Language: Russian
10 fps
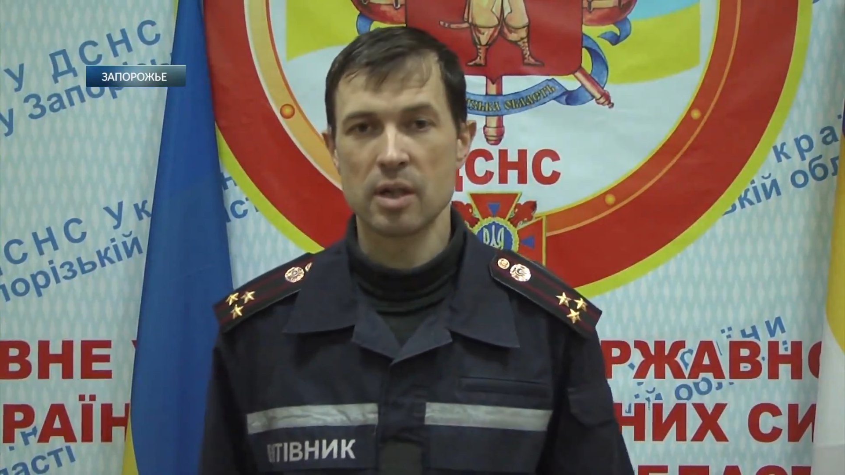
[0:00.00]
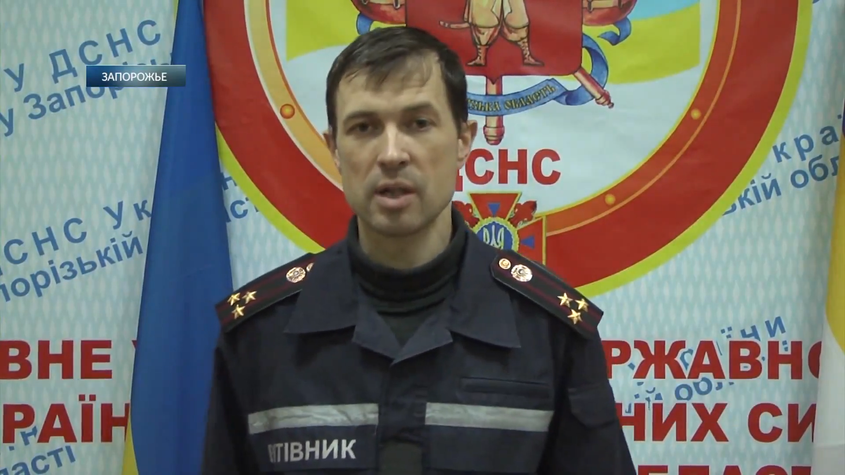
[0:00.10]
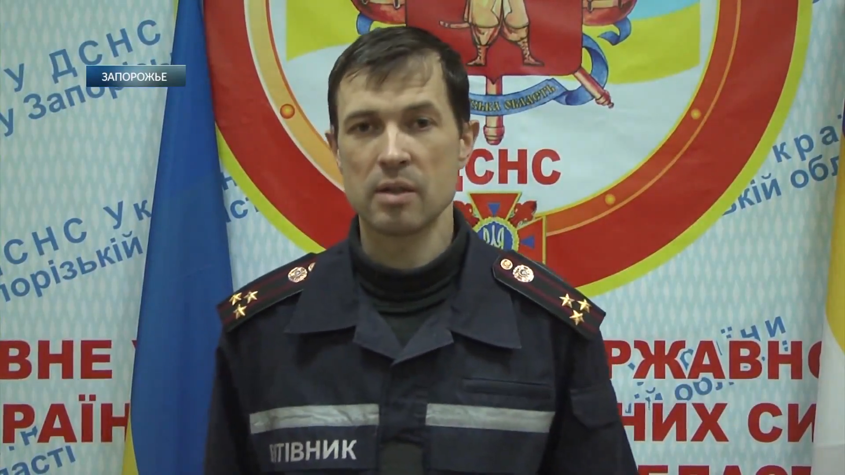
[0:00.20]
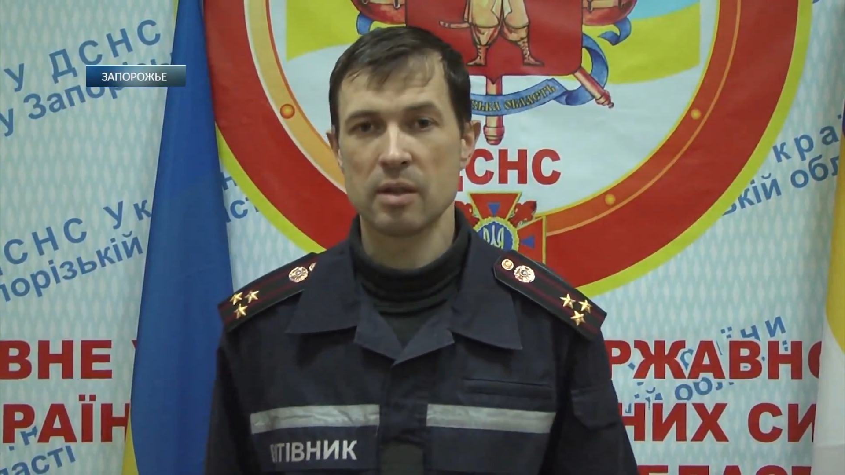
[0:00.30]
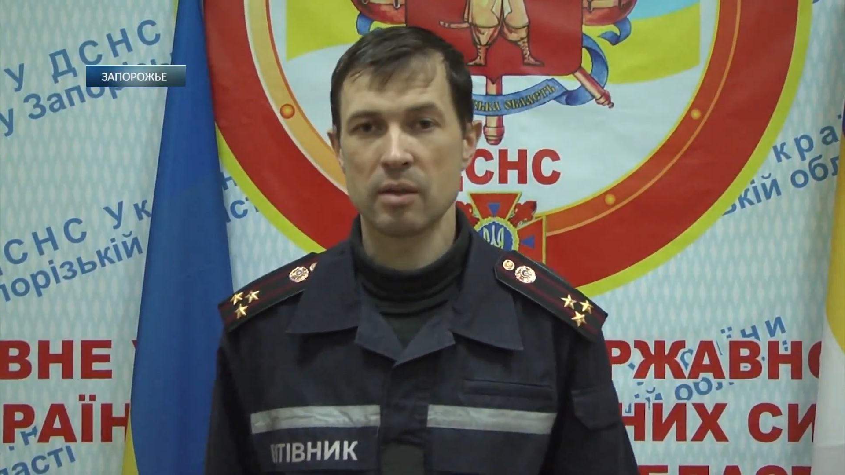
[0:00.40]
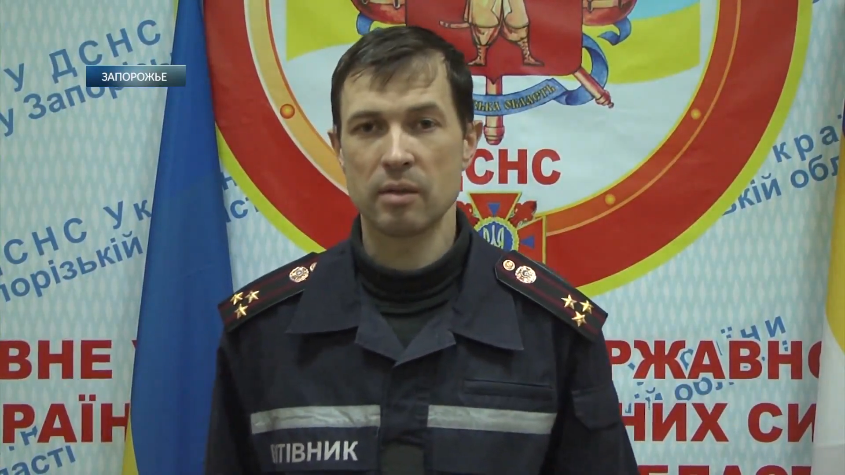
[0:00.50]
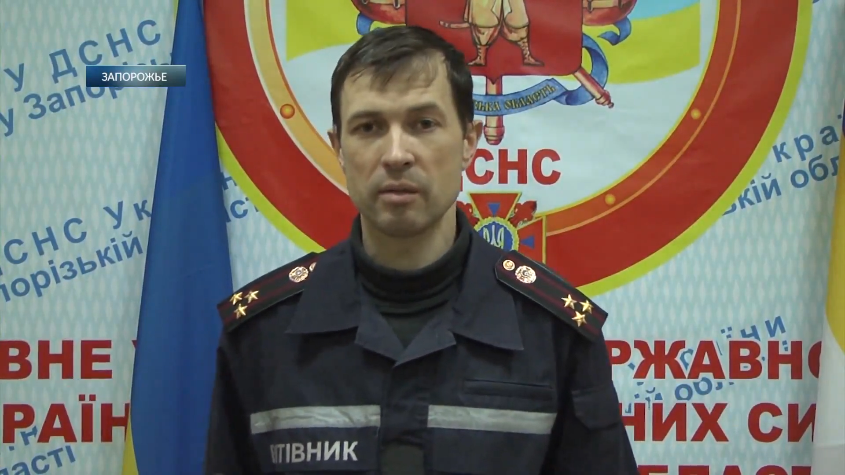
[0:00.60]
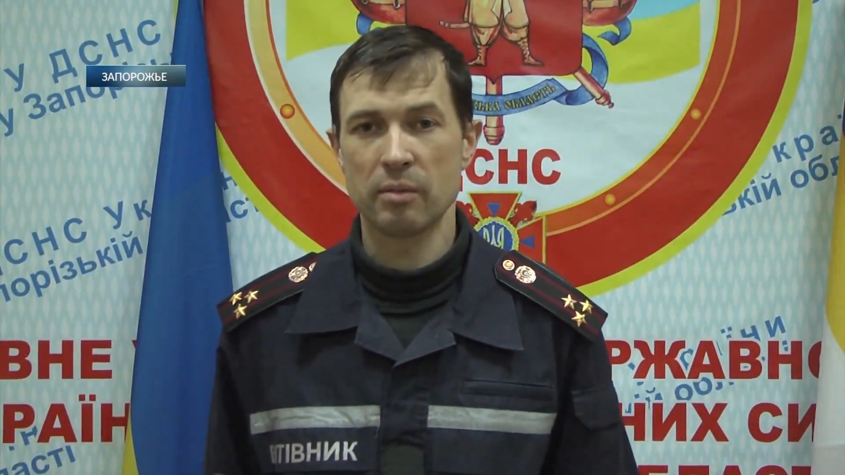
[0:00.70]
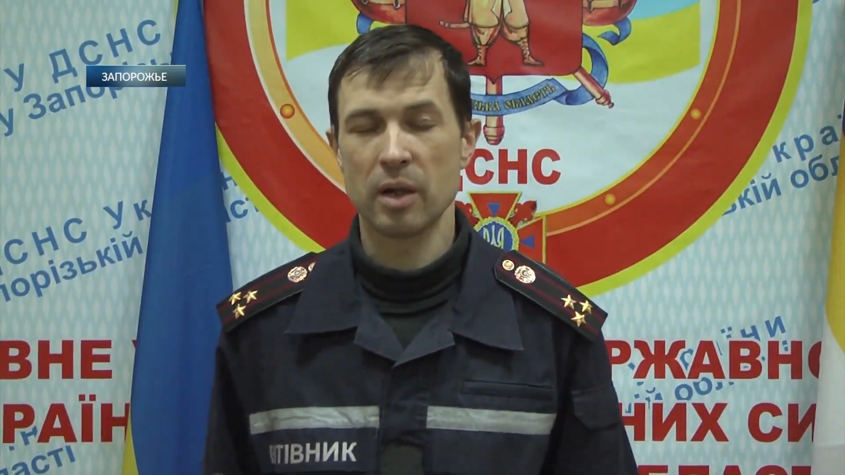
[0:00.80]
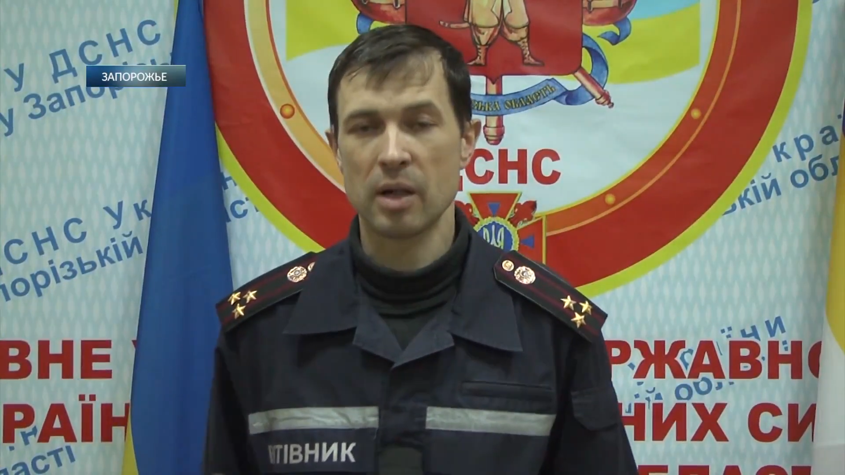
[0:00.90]
раз
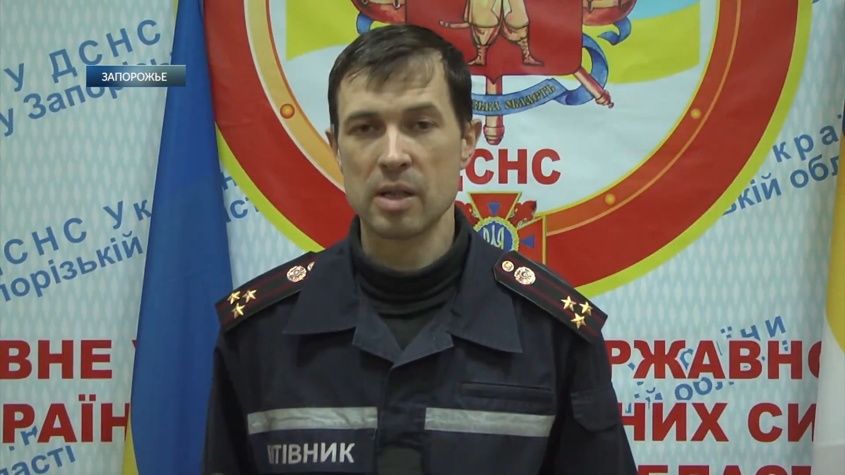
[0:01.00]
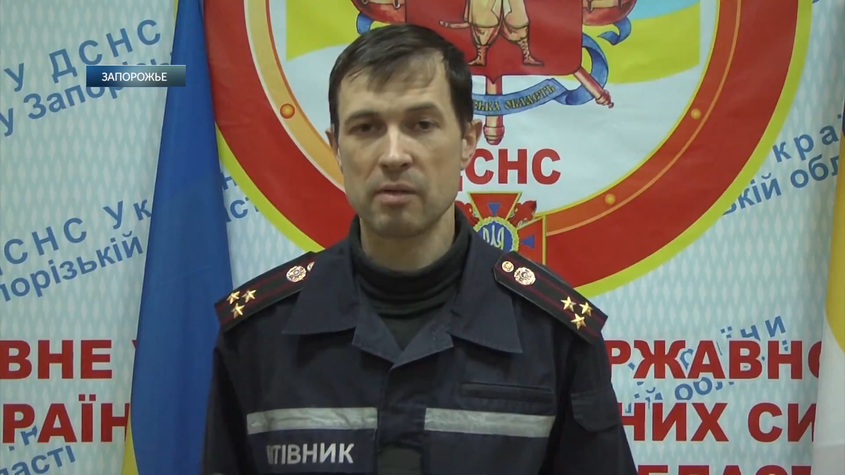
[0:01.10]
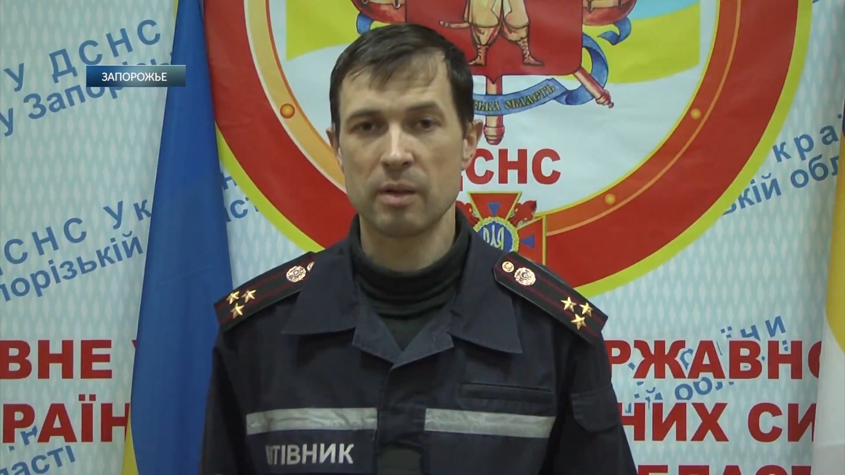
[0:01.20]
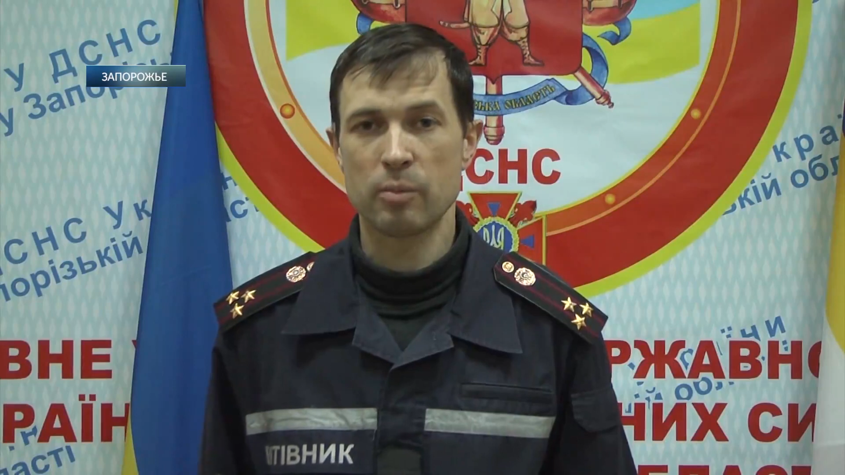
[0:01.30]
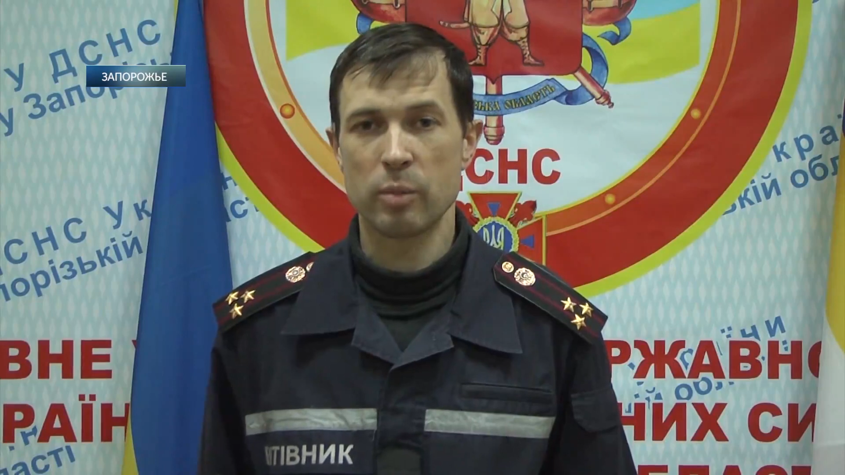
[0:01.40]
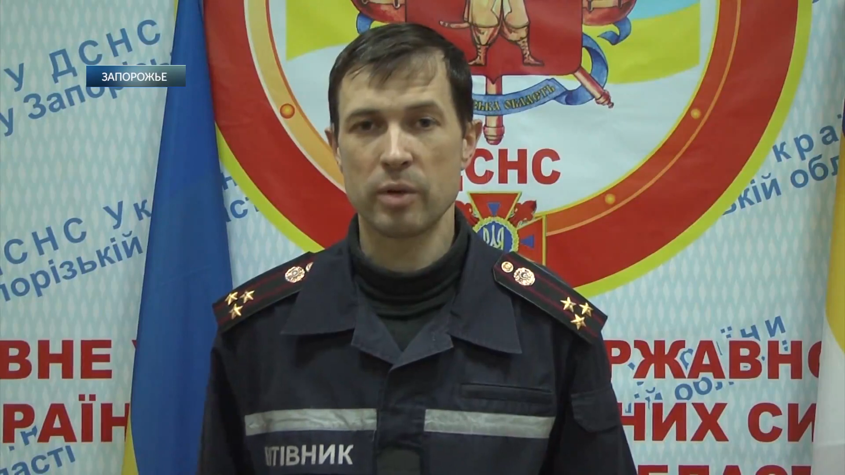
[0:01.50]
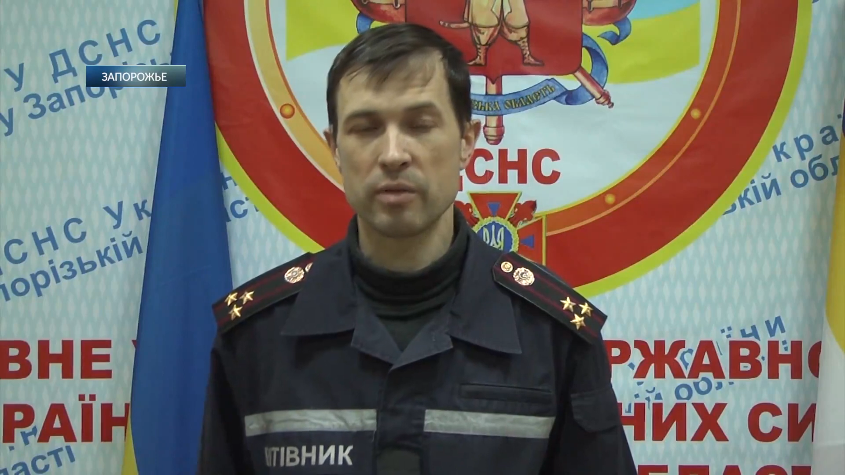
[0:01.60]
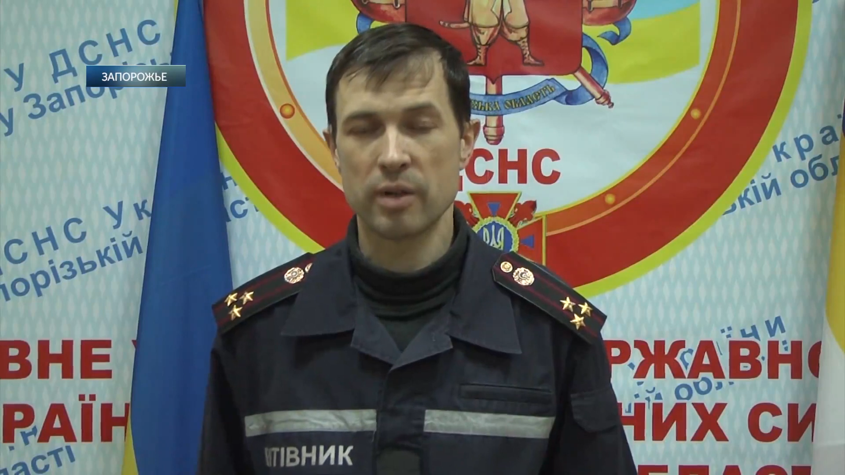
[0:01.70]
мы оказывали помощь